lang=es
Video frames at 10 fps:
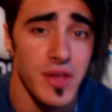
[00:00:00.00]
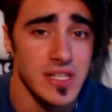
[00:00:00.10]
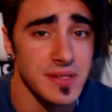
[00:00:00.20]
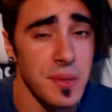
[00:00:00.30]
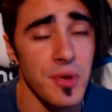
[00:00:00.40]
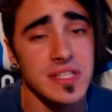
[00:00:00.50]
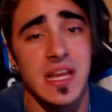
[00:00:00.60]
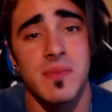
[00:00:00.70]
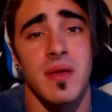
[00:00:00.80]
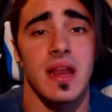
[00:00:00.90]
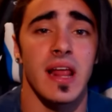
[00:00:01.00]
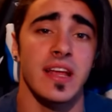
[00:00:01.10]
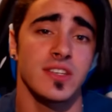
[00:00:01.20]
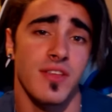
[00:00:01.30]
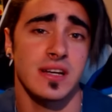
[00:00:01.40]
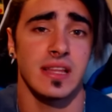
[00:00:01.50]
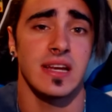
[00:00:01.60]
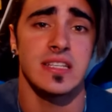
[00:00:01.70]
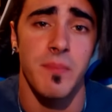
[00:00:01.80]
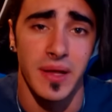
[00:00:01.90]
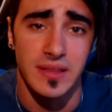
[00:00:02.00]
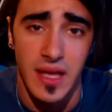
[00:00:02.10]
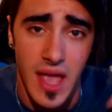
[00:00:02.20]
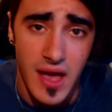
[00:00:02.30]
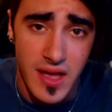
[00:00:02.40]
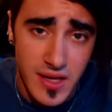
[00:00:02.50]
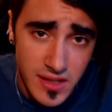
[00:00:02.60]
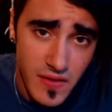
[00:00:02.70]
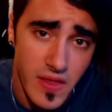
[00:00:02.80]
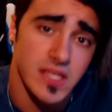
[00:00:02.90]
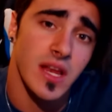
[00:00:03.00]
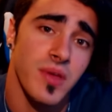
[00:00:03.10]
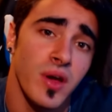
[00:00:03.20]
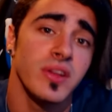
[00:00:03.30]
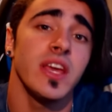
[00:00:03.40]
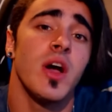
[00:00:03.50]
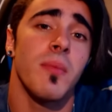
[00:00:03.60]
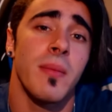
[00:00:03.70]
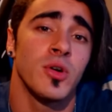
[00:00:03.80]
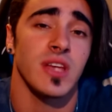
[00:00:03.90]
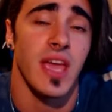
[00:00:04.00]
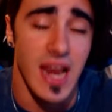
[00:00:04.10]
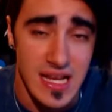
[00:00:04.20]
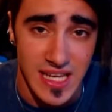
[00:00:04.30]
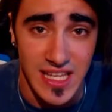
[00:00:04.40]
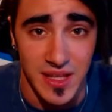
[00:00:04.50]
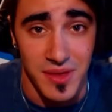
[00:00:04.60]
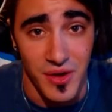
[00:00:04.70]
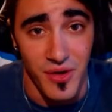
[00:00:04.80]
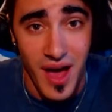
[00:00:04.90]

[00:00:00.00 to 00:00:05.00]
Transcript: Ya sabéis que podéis seguirme en las redes sociales que tenéis en pantalla y en descripción. Y nos vemos en el siguiente vídeo.